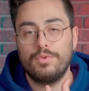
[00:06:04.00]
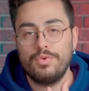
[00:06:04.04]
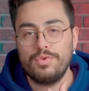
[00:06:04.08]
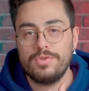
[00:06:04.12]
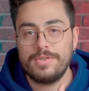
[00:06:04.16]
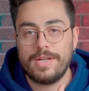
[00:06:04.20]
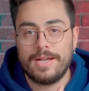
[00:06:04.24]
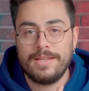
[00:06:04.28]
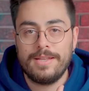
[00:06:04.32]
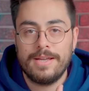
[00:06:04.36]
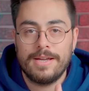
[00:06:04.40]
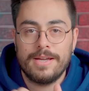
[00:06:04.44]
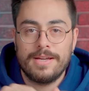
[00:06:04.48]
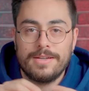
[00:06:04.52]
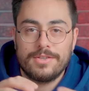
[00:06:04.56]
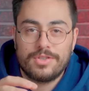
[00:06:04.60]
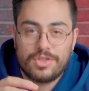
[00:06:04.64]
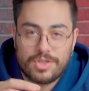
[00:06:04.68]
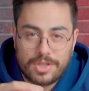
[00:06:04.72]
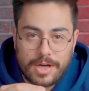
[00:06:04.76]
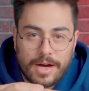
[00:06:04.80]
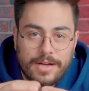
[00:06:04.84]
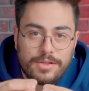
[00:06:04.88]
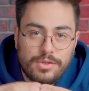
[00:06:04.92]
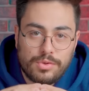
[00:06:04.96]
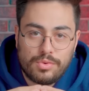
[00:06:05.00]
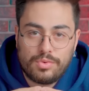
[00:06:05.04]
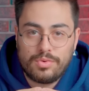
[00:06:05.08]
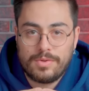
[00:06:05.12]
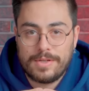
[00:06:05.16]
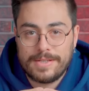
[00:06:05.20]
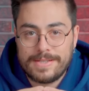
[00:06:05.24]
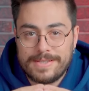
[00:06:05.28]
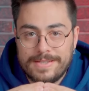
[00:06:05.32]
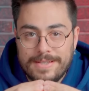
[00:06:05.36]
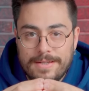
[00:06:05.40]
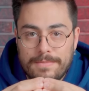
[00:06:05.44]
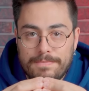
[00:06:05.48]
Bu yüzden şarj
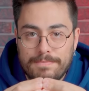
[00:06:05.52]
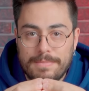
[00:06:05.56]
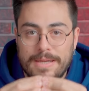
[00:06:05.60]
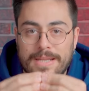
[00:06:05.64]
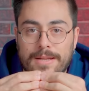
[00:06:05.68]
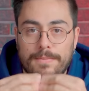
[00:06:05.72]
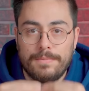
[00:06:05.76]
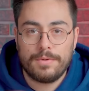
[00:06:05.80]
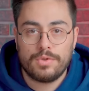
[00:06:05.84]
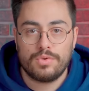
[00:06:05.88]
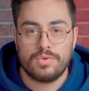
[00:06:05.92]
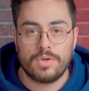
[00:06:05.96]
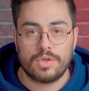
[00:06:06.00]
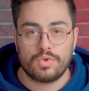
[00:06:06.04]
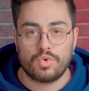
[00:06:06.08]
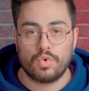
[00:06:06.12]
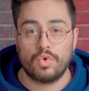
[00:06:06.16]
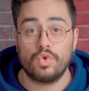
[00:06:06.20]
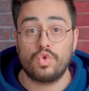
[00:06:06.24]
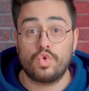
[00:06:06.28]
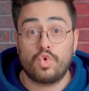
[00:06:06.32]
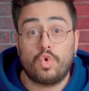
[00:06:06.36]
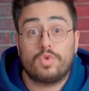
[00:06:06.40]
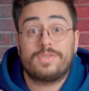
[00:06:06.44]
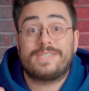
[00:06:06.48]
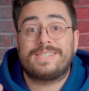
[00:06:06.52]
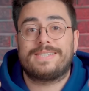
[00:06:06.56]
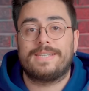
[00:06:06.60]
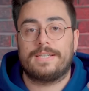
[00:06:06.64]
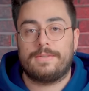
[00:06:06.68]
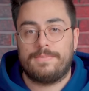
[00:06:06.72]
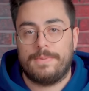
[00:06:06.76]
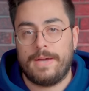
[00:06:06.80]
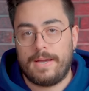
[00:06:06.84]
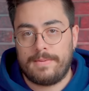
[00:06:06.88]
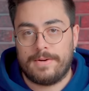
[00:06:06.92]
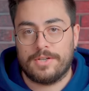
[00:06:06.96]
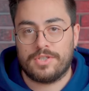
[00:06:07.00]
süresi beni bir süre sonra çok
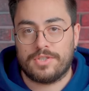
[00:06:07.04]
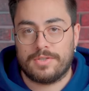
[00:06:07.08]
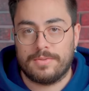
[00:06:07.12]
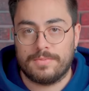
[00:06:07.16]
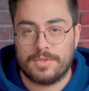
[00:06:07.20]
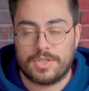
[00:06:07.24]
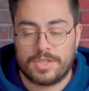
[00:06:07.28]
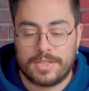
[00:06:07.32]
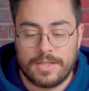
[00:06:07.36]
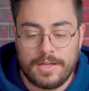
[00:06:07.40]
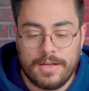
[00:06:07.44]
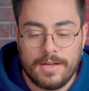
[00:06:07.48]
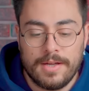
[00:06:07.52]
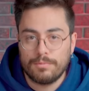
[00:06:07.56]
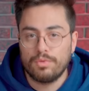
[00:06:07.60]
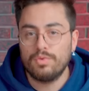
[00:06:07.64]
sıkmaya başlamıştı.